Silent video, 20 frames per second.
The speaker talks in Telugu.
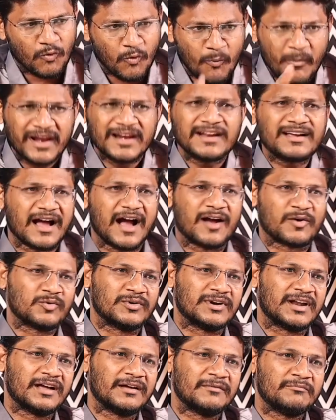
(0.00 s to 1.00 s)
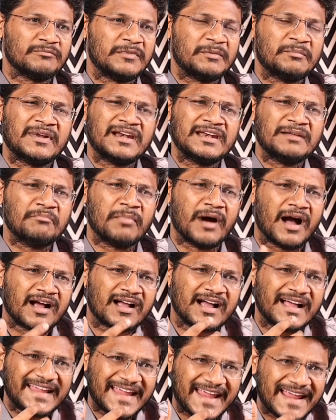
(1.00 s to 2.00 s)
ఉమెన్ కాకుండా మిమ్మల్ని
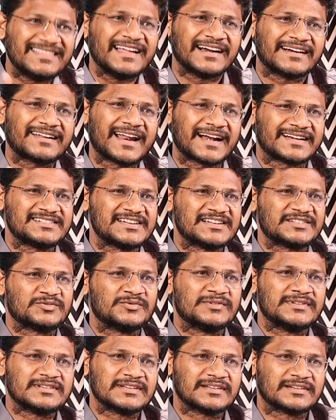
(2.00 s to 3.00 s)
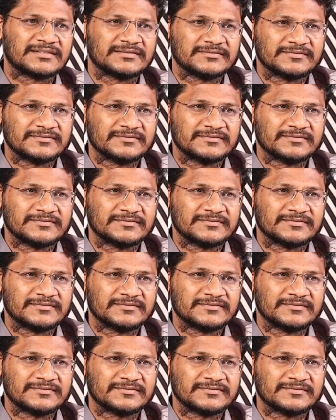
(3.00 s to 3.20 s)
బాగా ఏది అట్రాక్ట్ చేస్తుంది సార్